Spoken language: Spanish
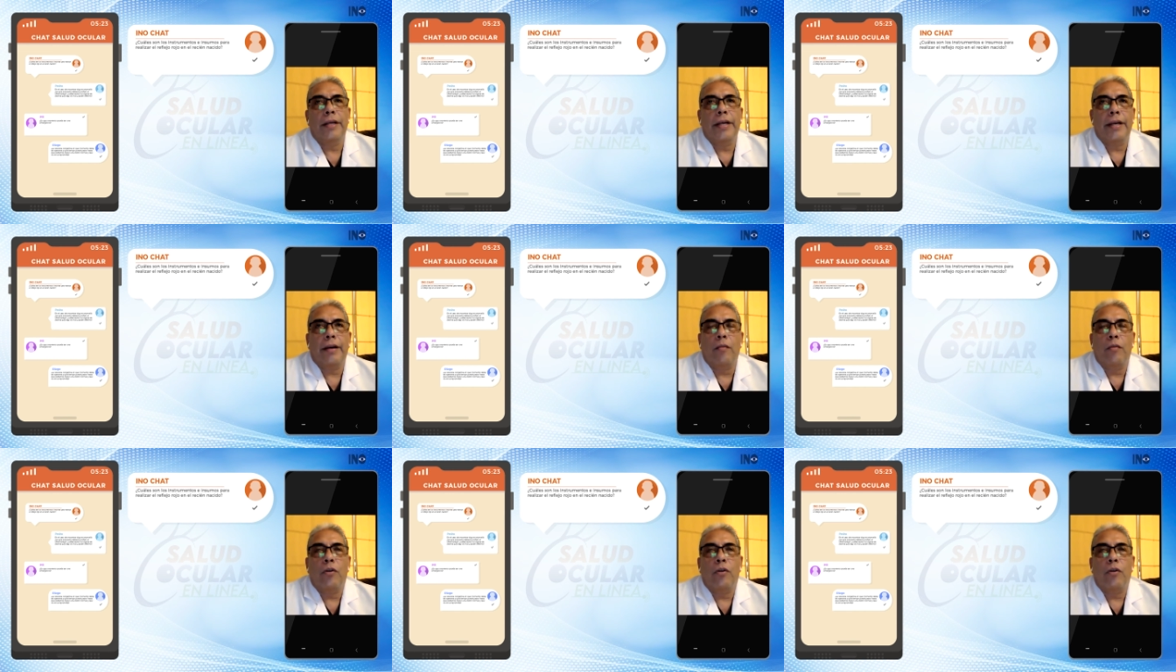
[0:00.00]
Eh,
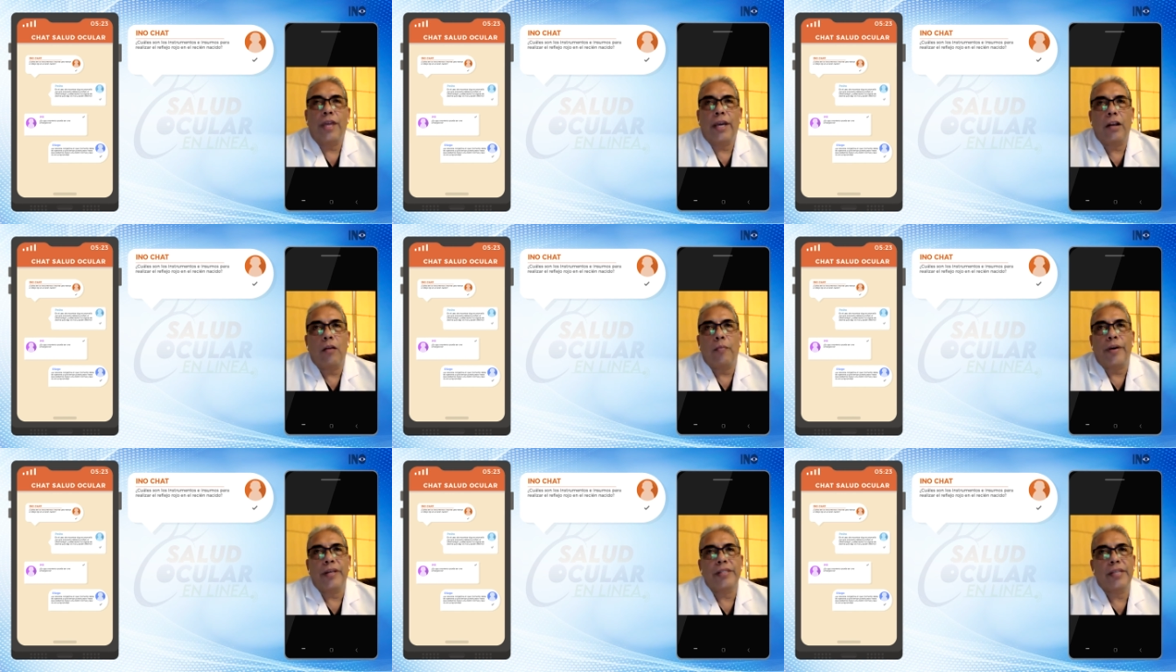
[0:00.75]
como lo dije, lo
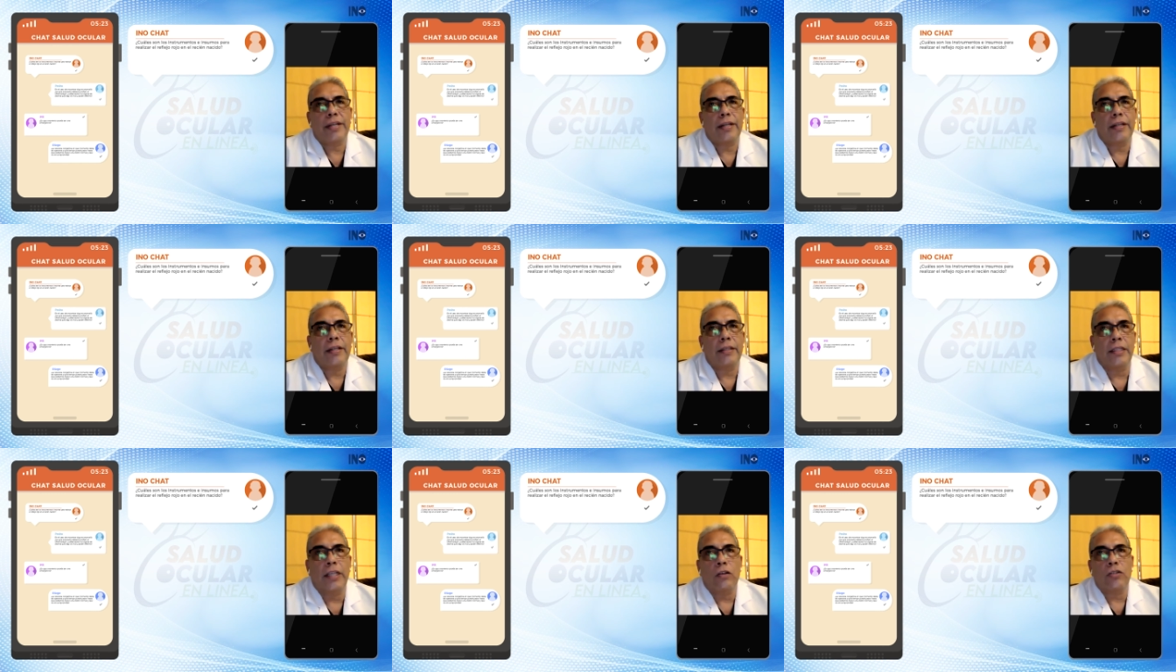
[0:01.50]
puede hacer
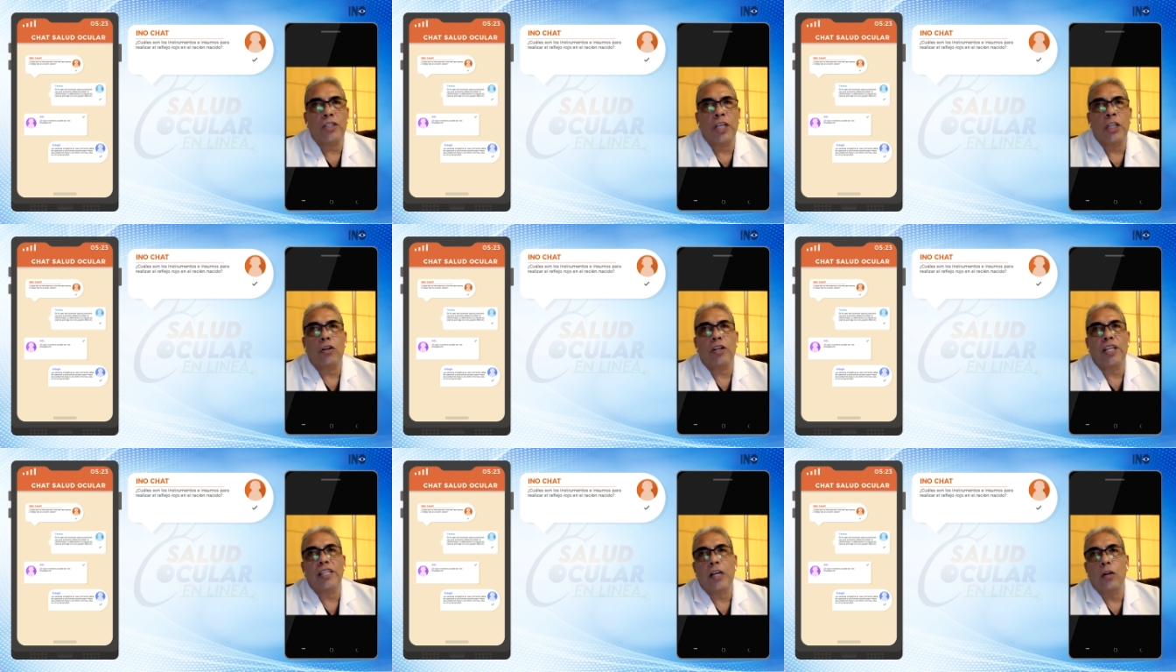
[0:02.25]
desde los
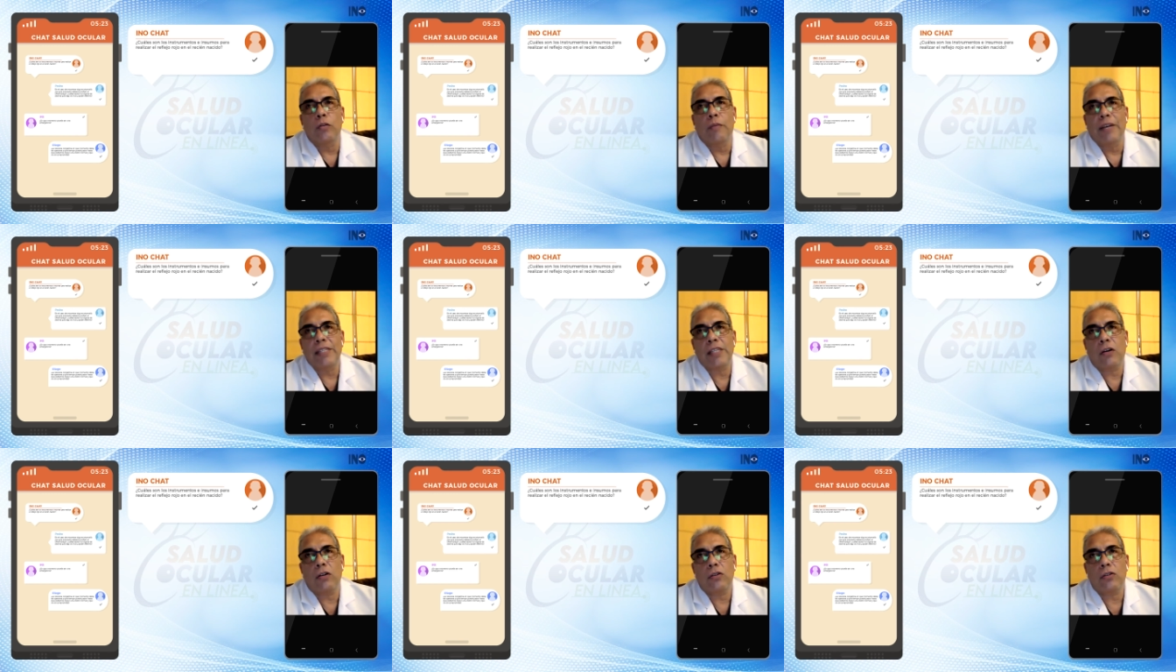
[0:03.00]
centros de salud
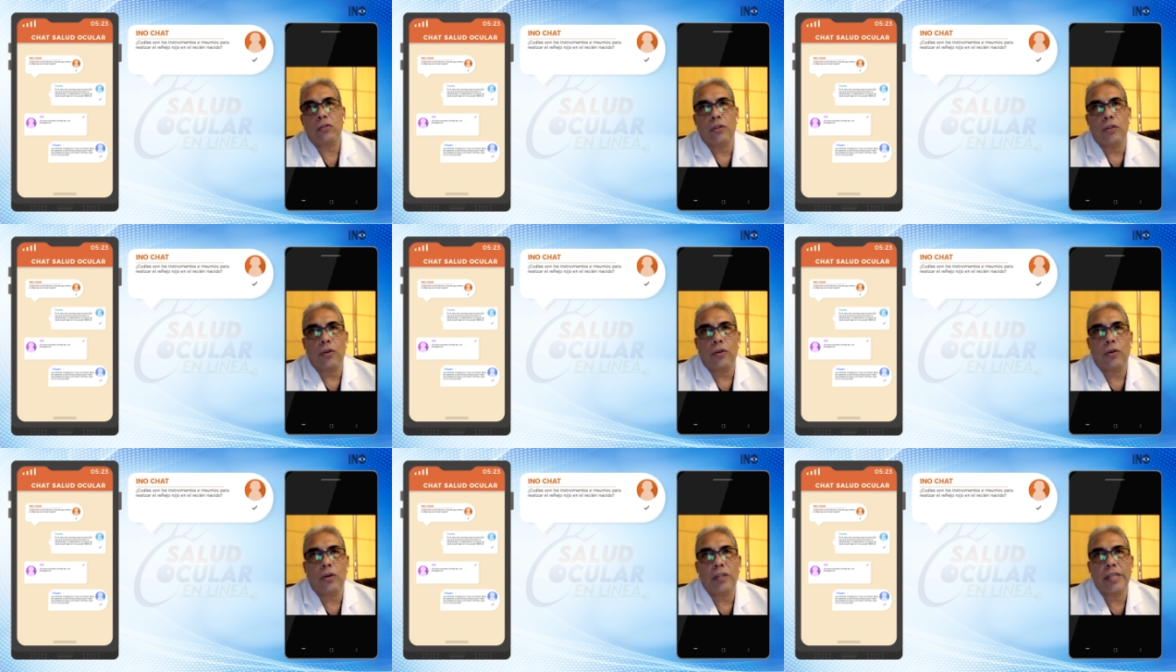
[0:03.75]
básicos, cuando
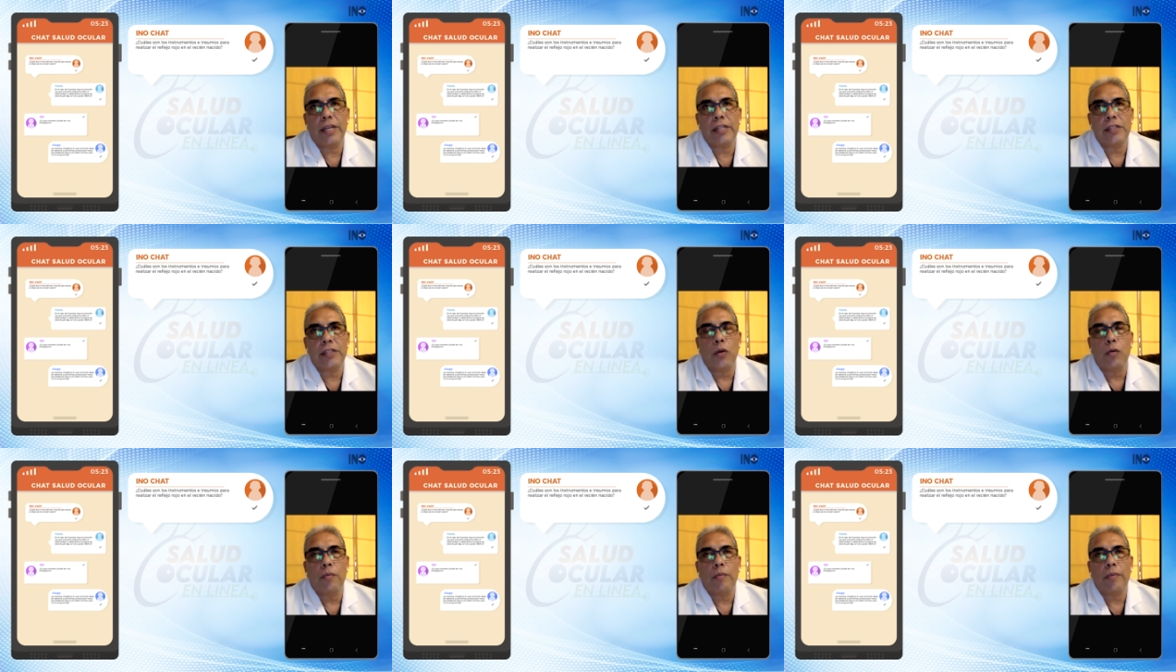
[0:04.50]
yo hacía el
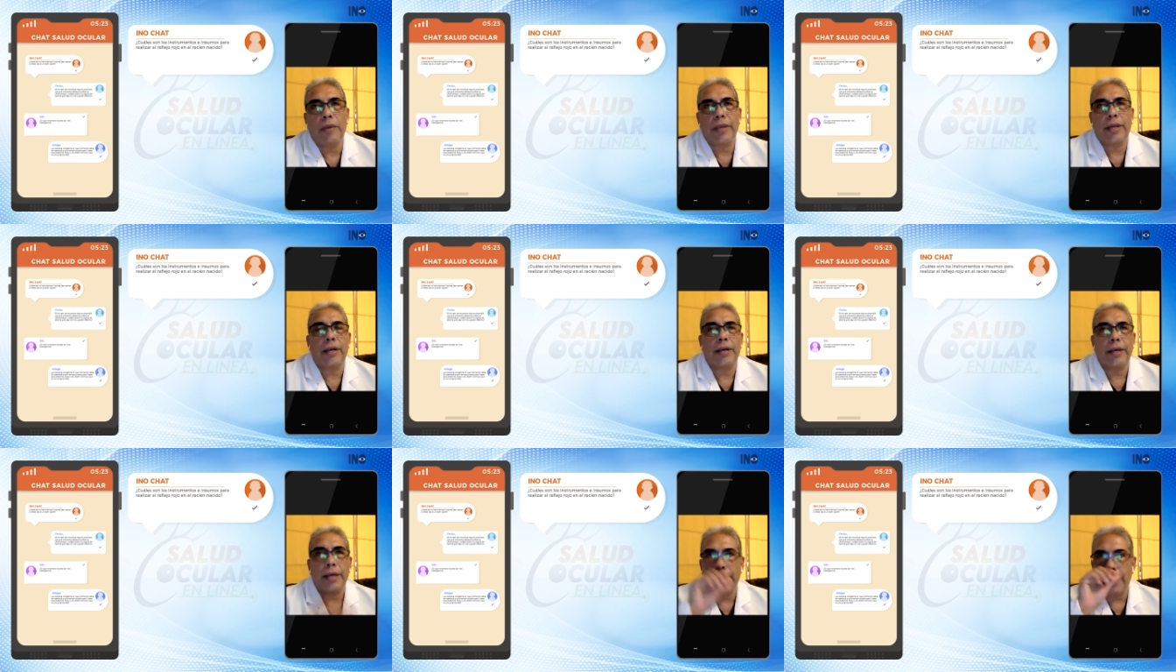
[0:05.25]
serum, ya
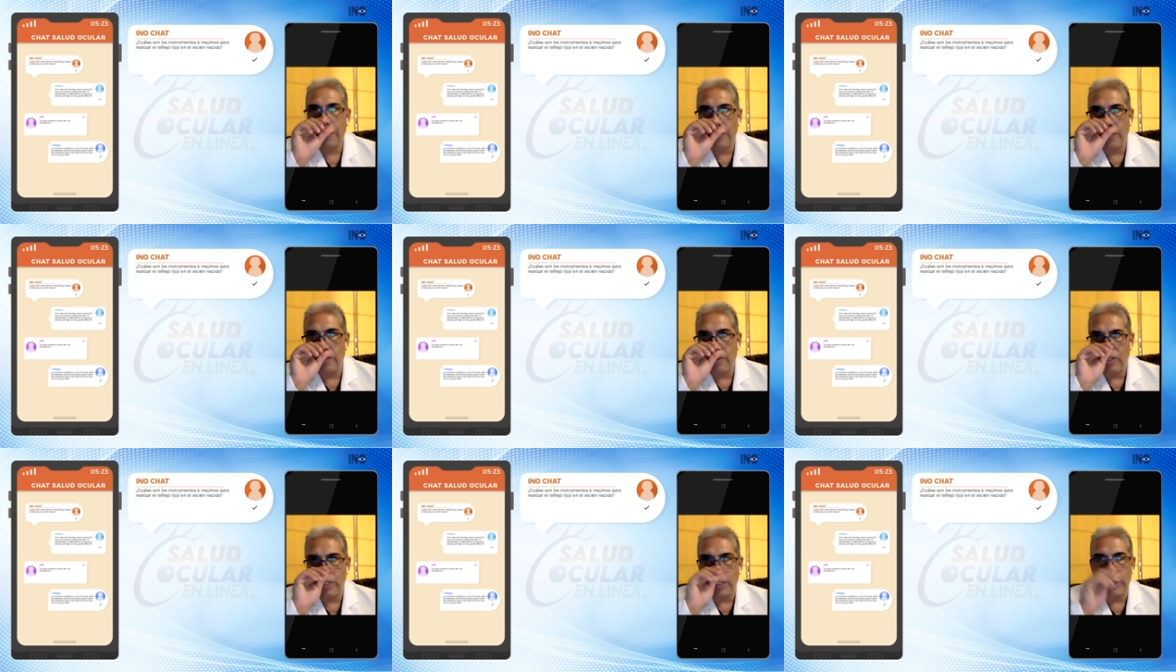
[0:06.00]
en el año
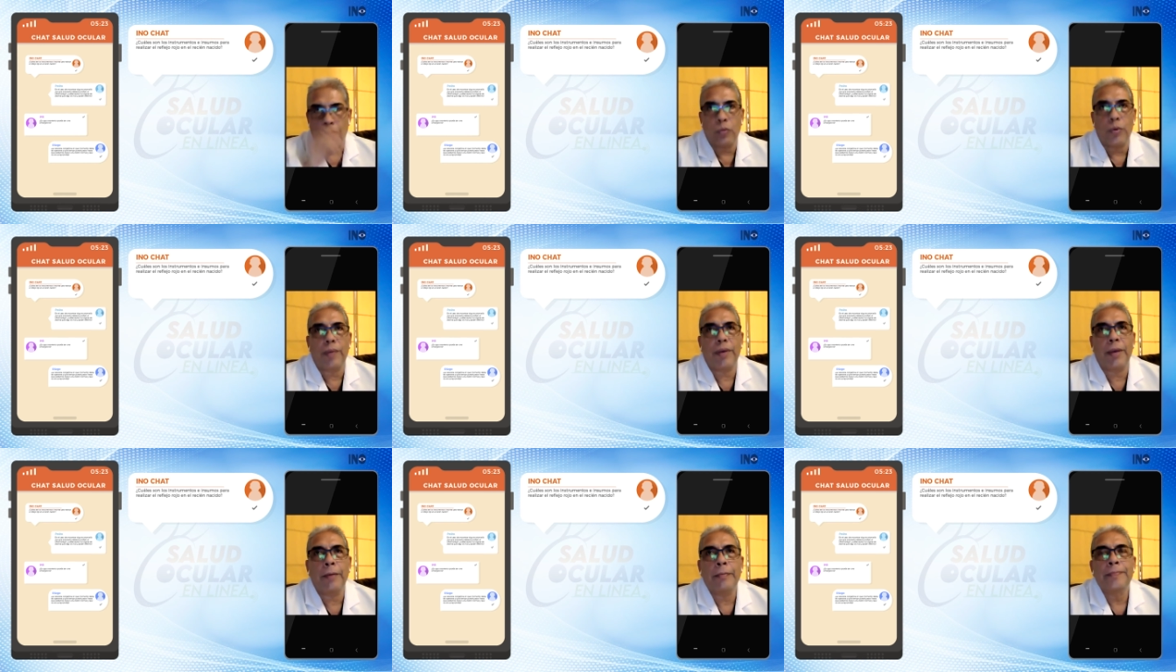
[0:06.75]

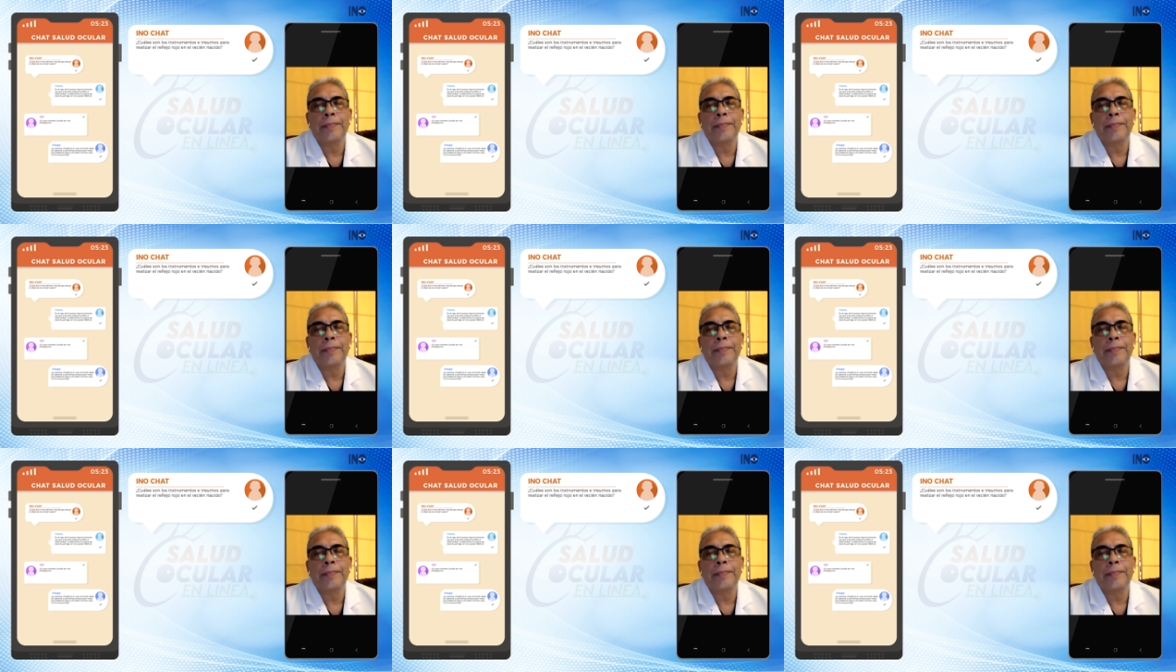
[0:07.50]
89.